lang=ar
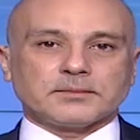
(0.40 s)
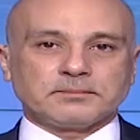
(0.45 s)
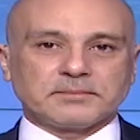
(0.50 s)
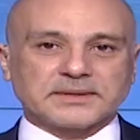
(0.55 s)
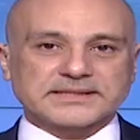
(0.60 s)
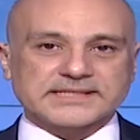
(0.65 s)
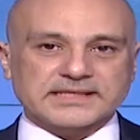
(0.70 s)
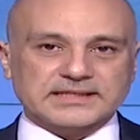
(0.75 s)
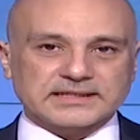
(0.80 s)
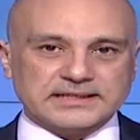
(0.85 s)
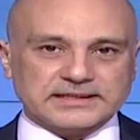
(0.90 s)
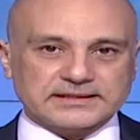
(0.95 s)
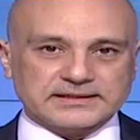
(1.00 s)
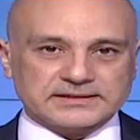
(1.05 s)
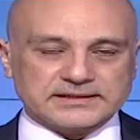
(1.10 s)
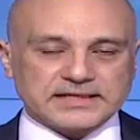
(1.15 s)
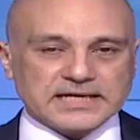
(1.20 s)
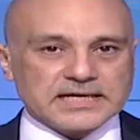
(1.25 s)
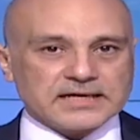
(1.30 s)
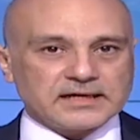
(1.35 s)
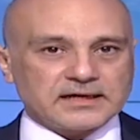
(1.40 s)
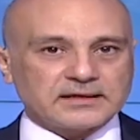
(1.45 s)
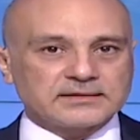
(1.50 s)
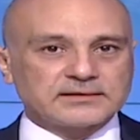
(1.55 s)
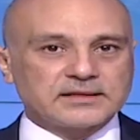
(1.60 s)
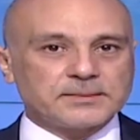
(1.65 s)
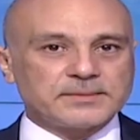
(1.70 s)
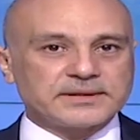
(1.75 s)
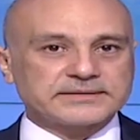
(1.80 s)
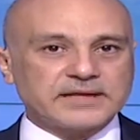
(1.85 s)
مساء الخير
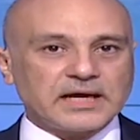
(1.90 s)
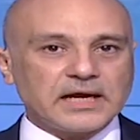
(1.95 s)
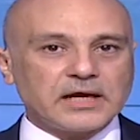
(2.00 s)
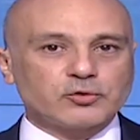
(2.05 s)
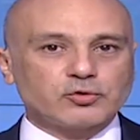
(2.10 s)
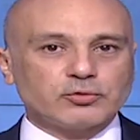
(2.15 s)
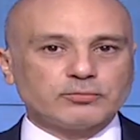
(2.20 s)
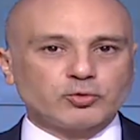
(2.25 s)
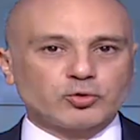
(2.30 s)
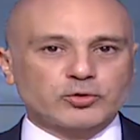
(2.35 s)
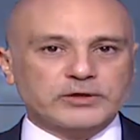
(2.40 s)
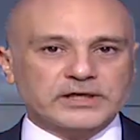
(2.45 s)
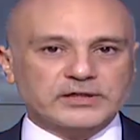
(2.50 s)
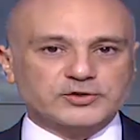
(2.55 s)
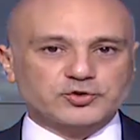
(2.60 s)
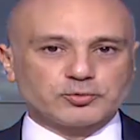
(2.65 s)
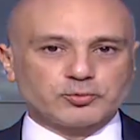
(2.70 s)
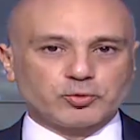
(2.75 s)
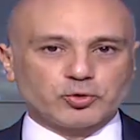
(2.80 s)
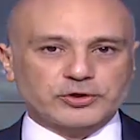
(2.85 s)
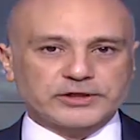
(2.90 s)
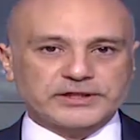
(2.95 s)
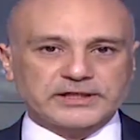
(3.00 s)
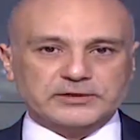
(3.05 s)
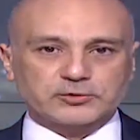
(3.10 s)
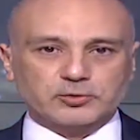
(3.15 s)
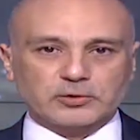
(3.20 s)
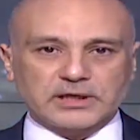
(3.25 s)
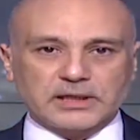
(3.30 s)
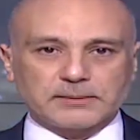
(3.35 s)
عندما تحكمك
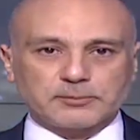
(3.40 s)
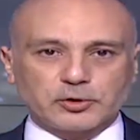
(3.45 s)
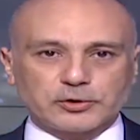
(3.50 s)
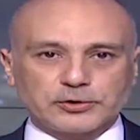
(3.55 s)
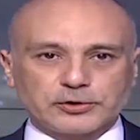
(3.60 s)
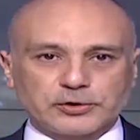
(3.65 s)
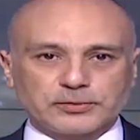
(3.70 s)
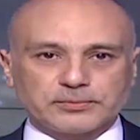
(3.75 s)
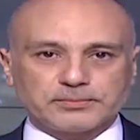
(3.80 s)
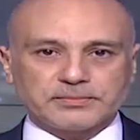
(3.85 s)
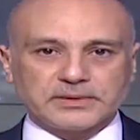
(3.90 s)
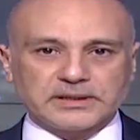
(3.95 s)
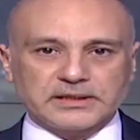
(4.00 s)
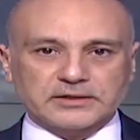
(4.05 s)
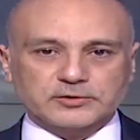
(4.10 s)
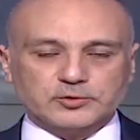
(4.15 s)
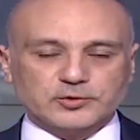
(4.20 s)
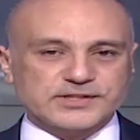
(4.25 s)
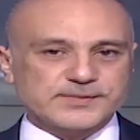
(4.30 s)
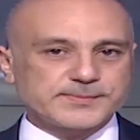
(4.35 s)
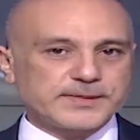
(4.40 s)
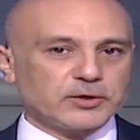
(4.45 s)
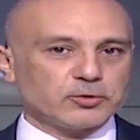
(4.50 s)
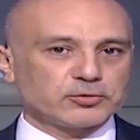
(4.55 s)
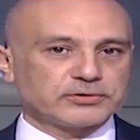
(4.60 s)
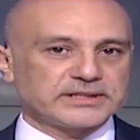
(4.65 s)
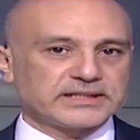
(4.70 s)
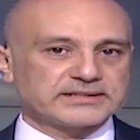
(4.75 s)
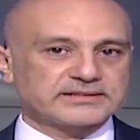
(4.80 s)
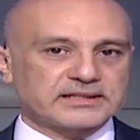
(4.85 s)
جمهورية الأمونيوم تصبح
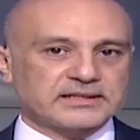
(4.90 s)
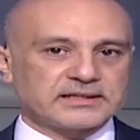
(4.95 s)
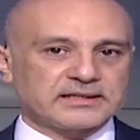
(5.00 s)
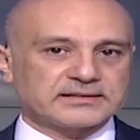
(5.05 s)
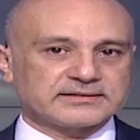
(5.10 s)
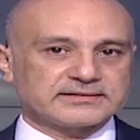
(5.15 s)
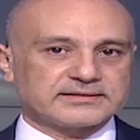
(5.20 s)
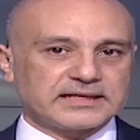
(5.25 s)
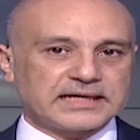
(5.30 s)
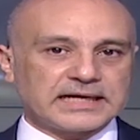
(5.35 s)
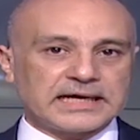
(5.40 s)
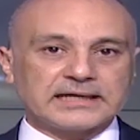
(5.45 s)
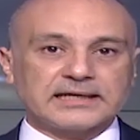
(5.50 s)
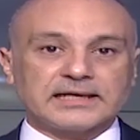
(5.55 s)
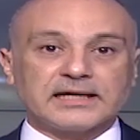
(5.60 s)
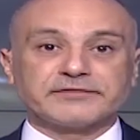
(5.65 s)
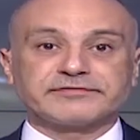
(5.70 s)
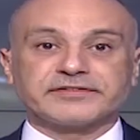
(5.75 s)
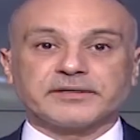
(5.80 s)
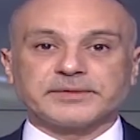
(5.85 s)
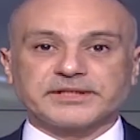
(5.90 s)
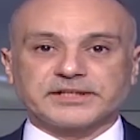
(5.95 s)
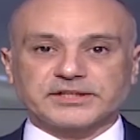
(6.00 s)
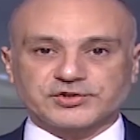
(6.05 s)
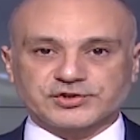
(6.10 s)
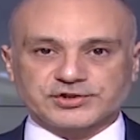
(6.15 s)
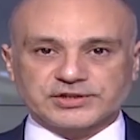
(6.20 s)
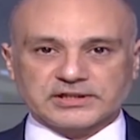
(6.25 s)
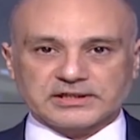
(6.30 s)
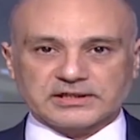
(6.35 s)
النترات على أفم
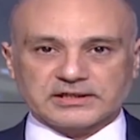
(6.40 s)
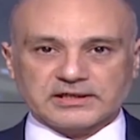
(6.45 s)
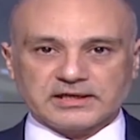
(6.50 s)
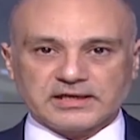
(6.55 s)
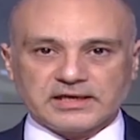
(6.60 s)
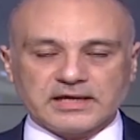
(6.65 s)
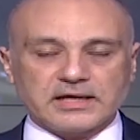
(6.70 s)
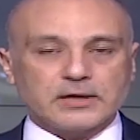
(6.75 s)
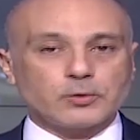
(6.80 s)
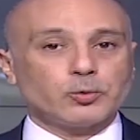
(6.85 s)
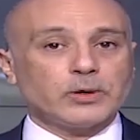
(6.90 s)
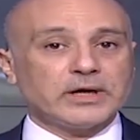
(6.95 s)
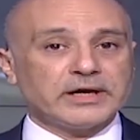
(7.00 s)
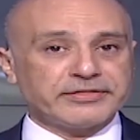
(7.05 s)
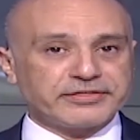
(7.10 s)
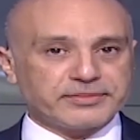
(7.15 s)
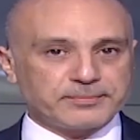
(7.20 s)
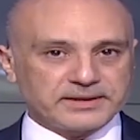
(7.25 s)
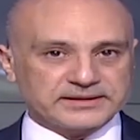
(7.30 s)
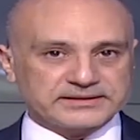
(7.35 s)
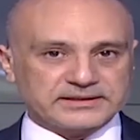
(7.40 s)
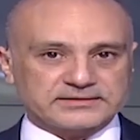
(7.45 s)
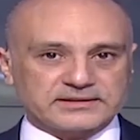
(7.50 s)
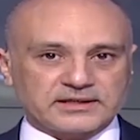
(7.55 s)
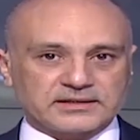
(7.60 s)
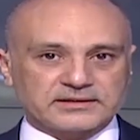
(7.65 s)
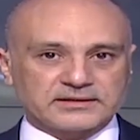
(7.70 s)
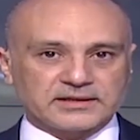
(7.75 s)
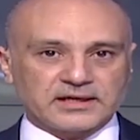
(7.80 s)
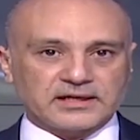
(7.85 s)
نشيل وأثبتت
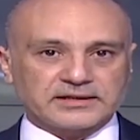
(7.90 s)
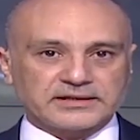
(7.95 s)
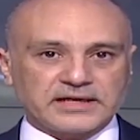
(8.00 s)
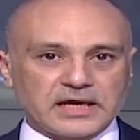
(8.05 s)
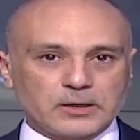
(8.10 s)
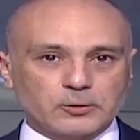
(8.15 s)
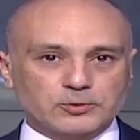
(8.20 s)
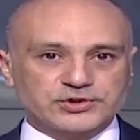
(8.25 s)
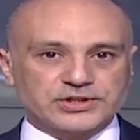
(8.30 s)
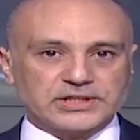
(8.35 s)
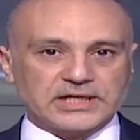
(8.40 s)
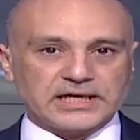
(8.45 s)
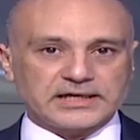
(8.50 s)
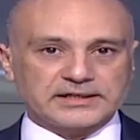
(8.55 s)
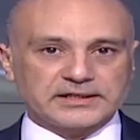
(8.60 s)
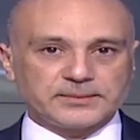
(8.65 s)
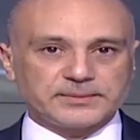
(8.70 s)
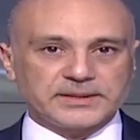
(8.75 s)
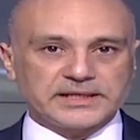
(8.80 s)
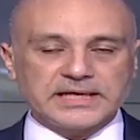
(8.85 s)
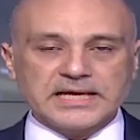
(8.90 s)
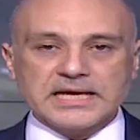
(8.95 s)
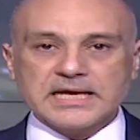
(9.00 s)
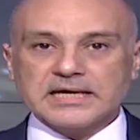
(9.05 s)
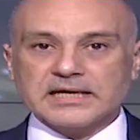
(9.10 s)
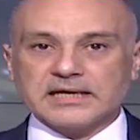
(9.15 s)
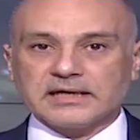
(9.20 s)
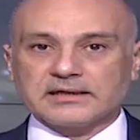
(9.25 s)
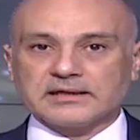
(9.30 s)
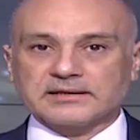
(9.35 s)
أطنان حوش الحريمة
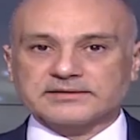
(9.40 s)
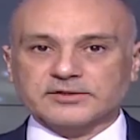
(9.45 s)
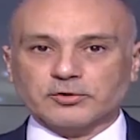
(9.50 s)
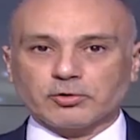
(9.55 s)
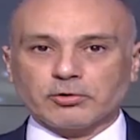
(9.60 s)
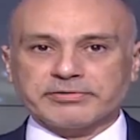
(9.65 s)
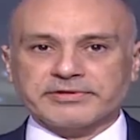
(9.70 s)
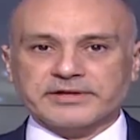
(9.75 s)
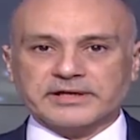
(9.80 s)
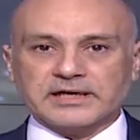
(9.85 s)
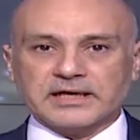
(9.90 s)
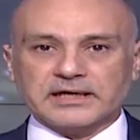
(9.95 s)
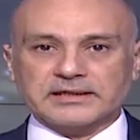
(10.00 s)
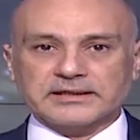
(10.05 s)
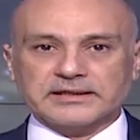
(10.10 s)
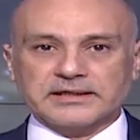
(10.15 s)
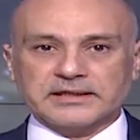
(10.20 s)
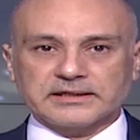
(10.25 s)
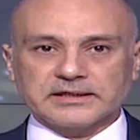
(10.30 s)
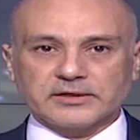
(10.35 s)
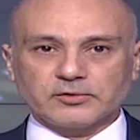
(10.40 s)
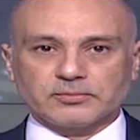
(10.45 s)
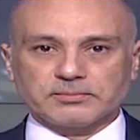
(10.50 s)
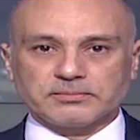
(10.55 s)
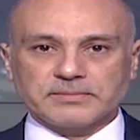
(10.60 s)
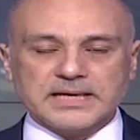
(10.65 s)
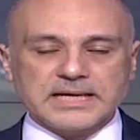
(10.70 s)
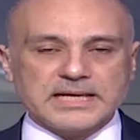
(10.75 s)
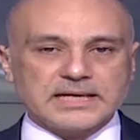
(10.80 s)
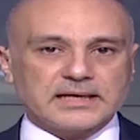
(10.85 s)
التي عثر عليها
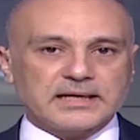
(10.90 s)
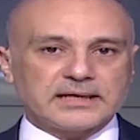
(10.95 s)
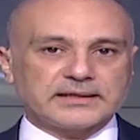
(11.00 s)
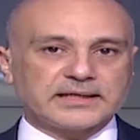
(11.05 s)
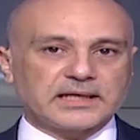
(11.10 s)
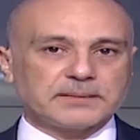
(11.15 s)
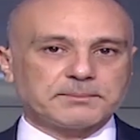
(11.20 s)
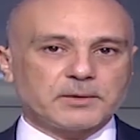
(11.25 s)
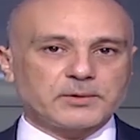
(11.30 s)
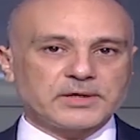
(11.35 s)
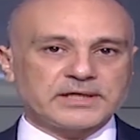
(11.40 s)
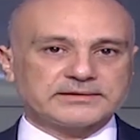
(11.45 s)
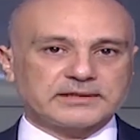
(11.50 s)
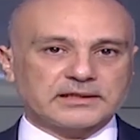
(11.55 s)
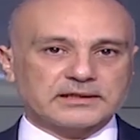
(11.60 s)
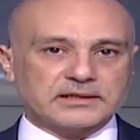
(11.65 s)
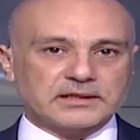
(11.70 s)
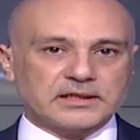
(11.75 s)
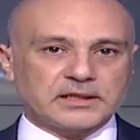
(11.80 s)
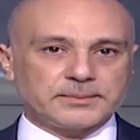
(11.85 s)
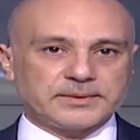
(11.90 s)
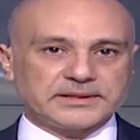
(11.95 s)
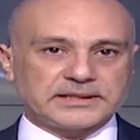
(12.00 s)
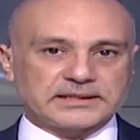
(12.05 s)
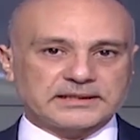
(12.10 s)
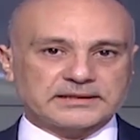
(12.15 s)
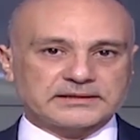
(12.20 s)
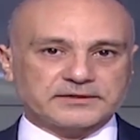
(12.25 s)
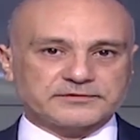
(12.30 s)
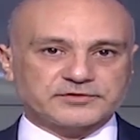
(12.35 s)
اليوم أن المواد القابلة
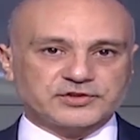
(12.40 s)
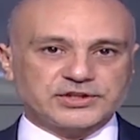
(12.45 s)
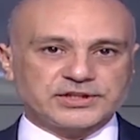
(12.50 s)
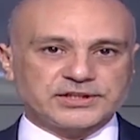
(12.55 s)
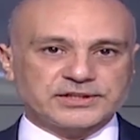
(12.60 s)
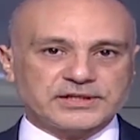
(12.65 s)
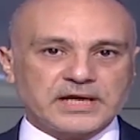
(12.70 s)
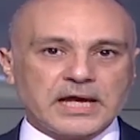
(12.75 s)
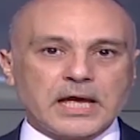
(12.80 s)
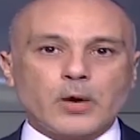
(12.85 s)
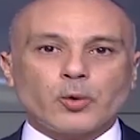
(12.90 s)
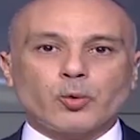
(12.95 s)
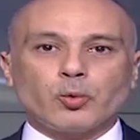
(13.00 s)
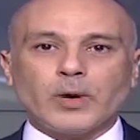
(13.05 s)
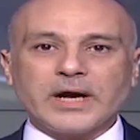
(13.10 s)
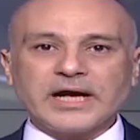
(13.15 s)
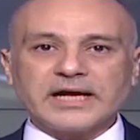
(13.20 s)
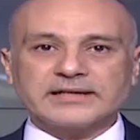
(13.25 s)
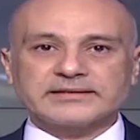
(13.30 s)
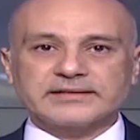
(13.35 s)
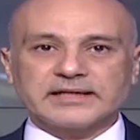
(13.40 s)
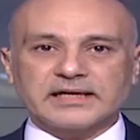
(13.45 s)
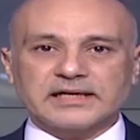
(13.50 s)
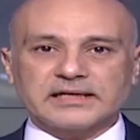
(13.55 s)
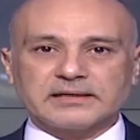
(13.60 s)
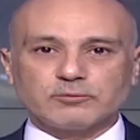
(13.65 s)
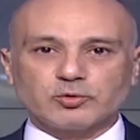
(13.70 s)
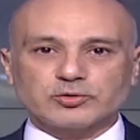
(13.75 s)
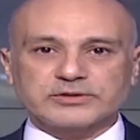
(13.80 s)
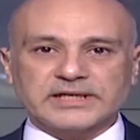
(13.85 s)
للتفجير وحدها
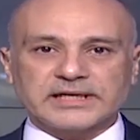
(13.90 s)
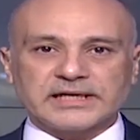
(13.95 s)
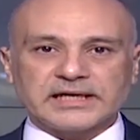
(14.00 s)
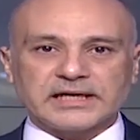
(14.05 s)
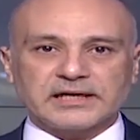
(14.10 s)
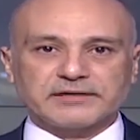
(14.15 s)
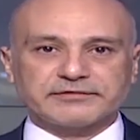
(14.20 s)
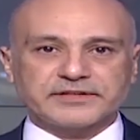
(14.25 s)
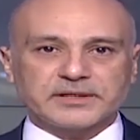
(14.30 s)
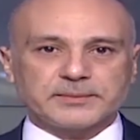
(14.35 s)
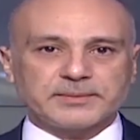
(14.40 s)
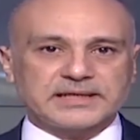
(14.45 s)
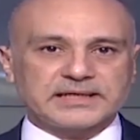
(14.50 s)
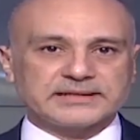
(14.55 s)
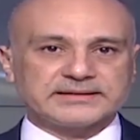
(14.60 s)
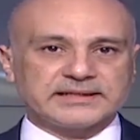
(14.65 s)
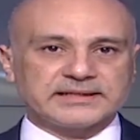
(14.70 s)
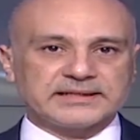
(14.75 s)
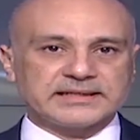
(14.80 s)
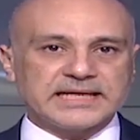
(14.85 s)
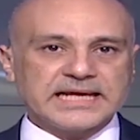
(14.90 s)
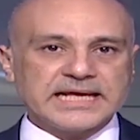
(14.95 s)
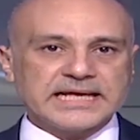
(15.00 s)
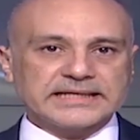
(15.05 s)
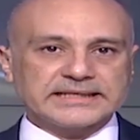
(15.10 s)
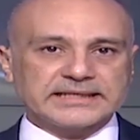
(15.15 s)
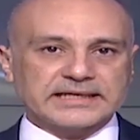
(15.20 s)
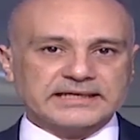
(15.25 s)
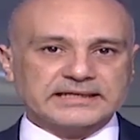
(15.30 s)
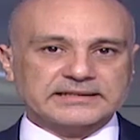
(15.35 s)
المتاحة في بلد
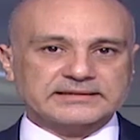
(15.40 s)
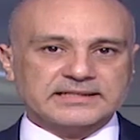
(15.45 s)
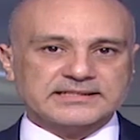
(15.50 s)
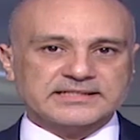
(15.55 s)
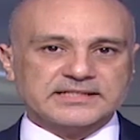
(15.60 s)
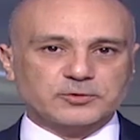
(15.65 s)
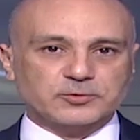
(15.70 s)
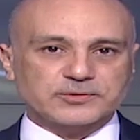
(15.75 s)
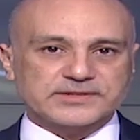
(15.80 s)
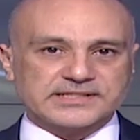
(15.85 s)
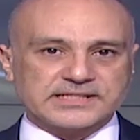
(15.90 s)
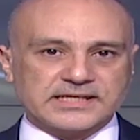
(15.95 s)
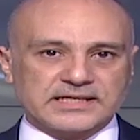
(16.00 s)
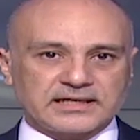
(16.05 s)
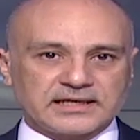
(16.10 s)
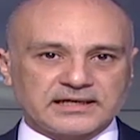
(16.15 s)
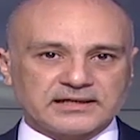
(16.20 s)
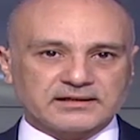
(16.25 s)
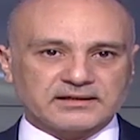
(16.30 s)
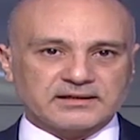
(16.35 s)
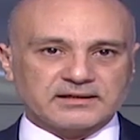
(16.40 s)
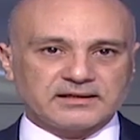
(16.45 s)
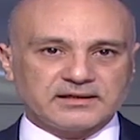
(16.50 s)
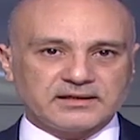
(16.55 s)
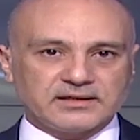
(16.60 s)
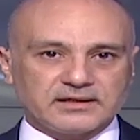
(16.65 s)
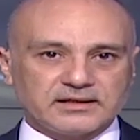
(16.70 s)
يختزن الساعق